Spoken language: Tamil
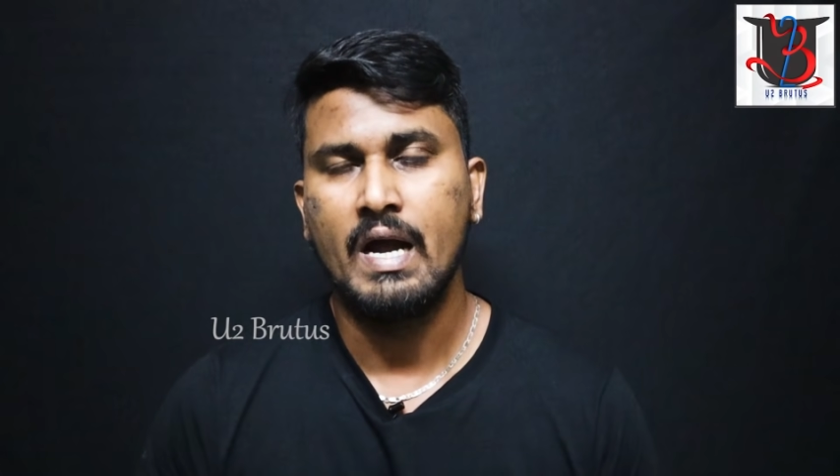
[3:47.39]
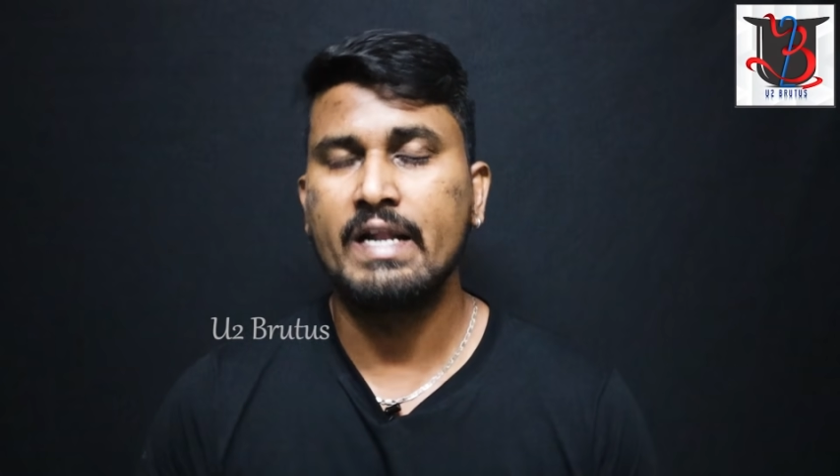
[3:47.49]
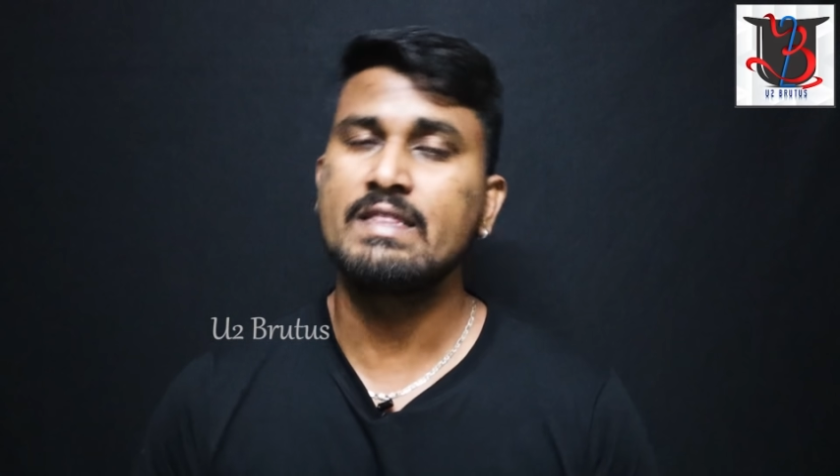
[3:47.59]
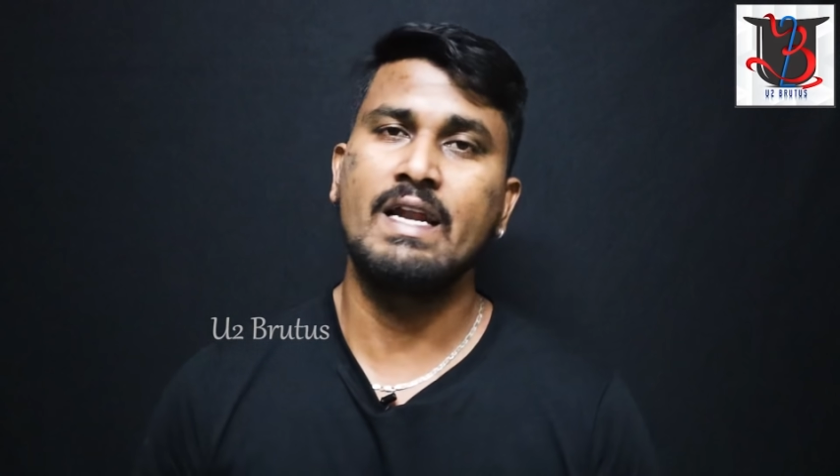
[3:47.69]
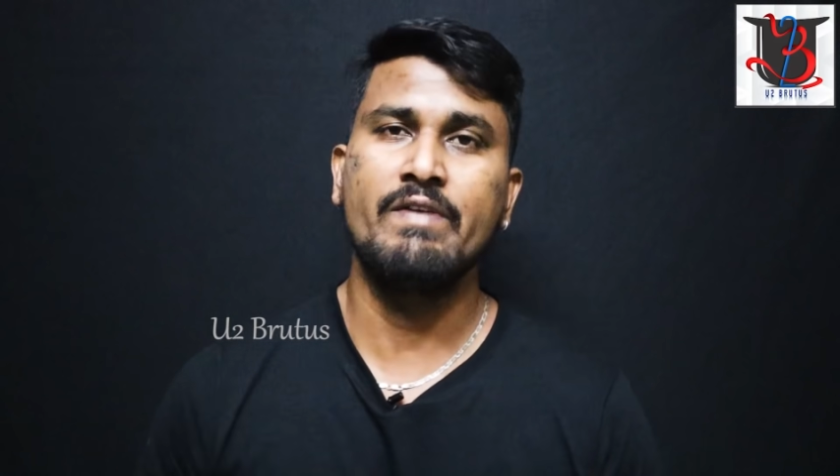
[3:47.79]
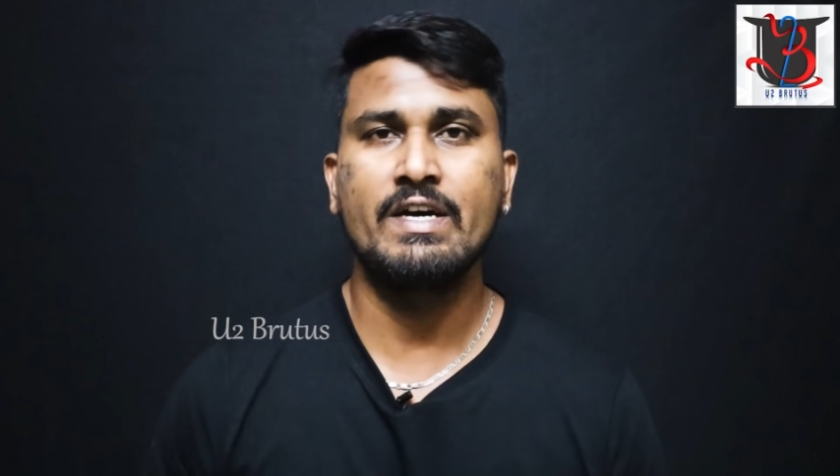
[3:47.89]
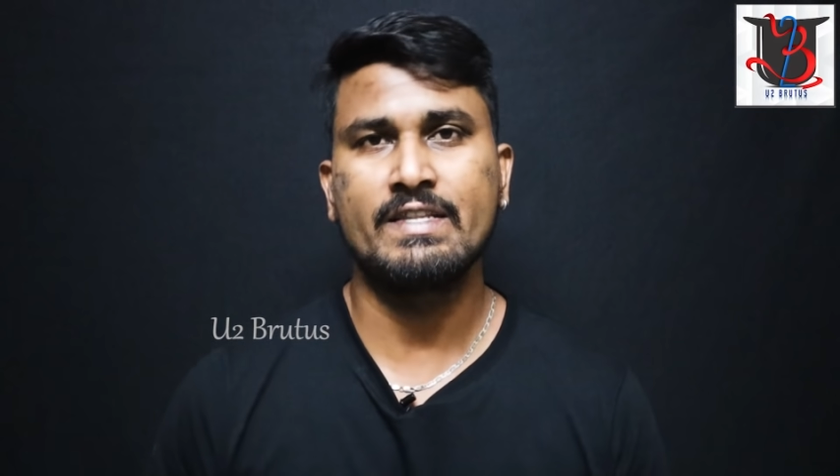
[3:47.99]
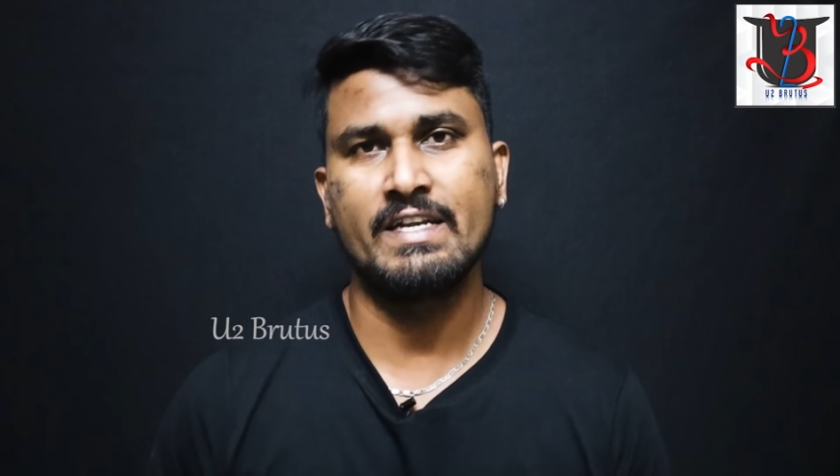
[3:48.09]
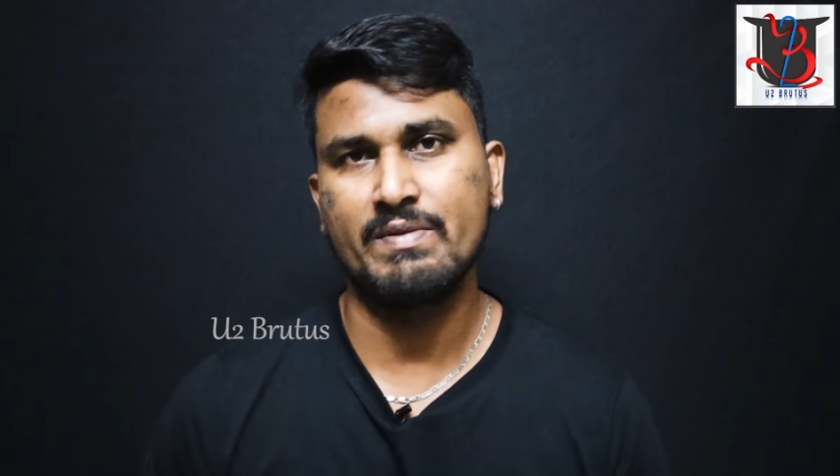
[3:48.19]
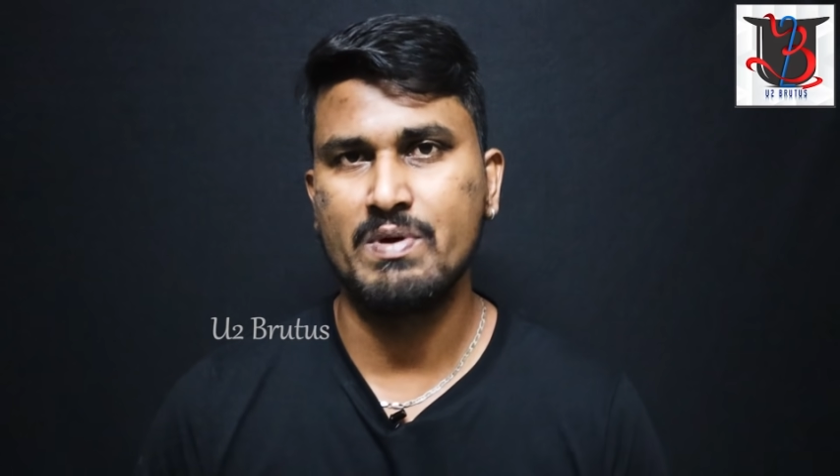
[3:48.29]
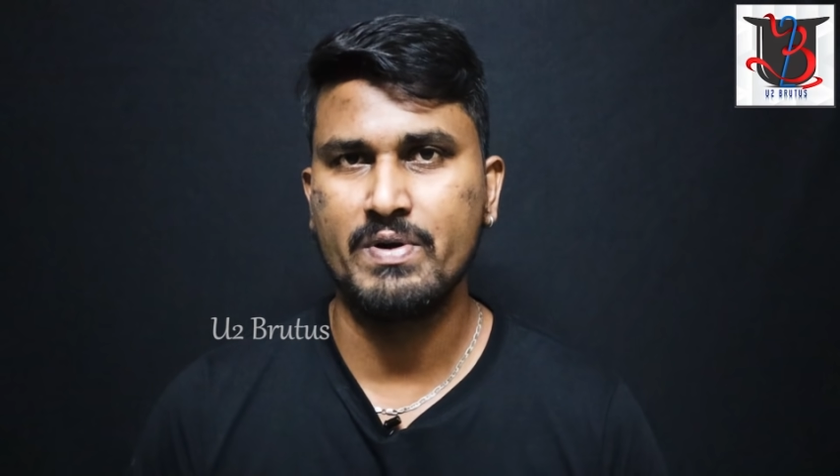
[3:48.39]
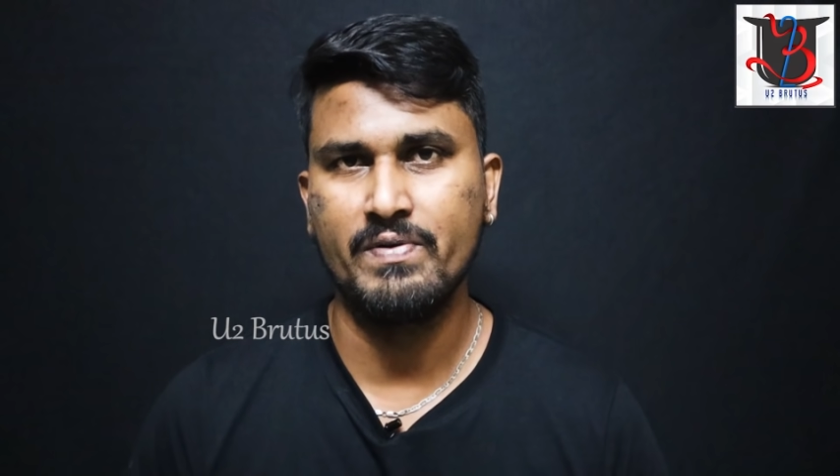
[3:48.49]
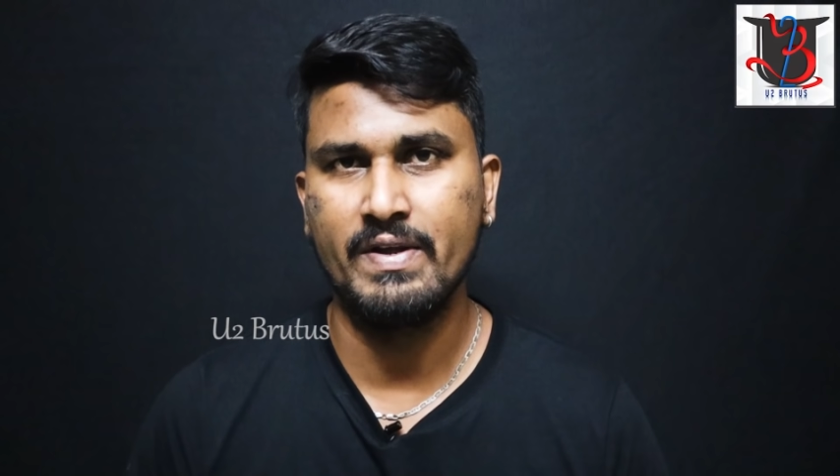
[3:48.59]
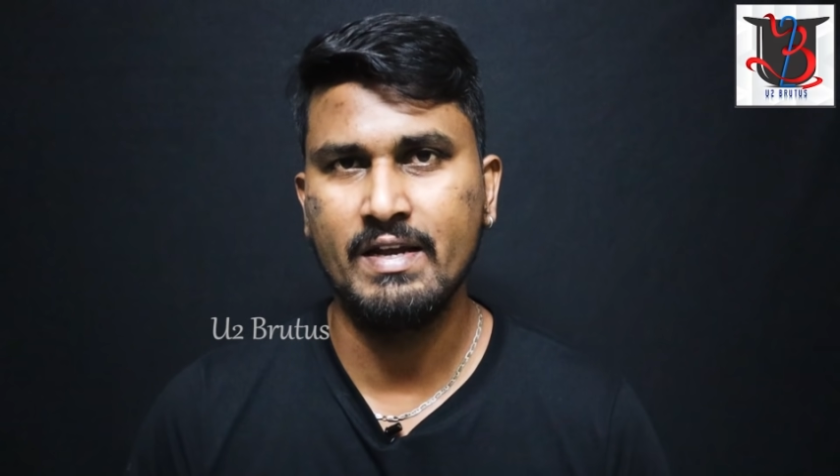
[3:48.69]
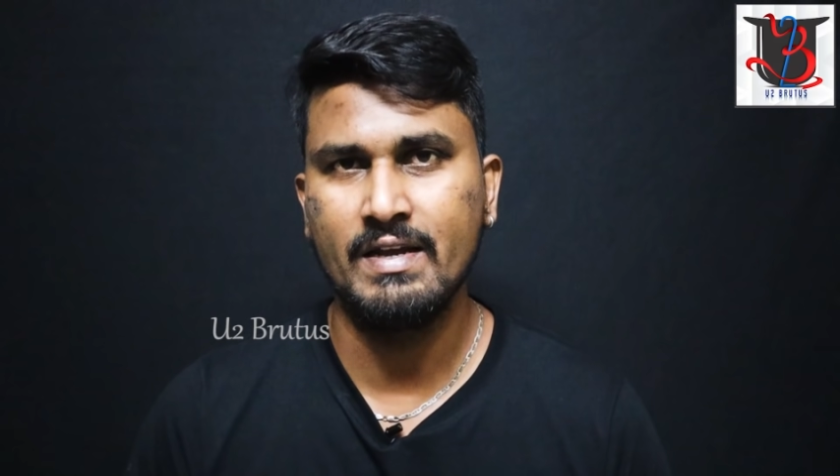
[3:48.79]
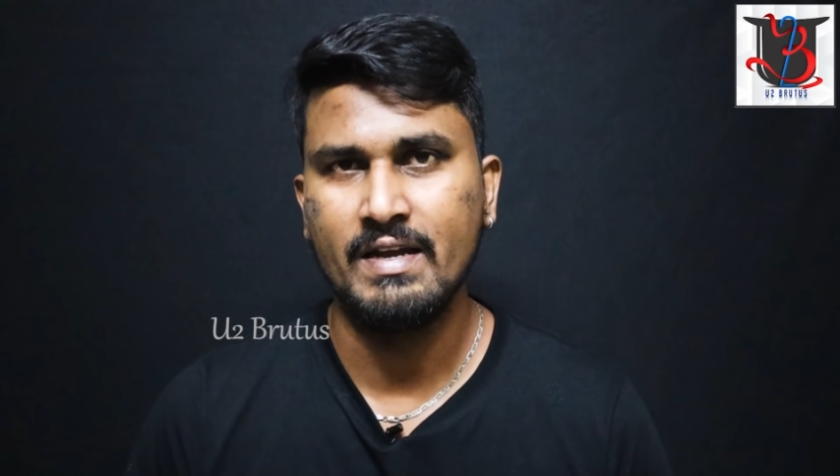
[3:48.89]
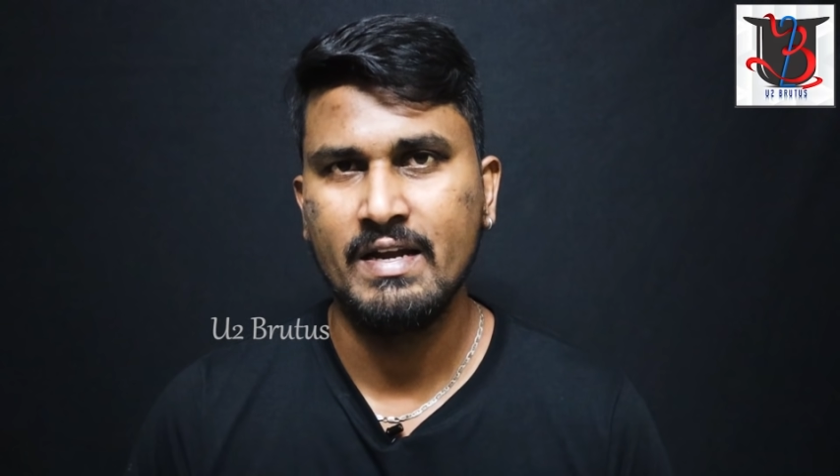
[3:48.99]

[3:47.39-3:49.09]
ஆனால் தலைவனாக தான் என்ன தெரியுமா பண்ணுவார்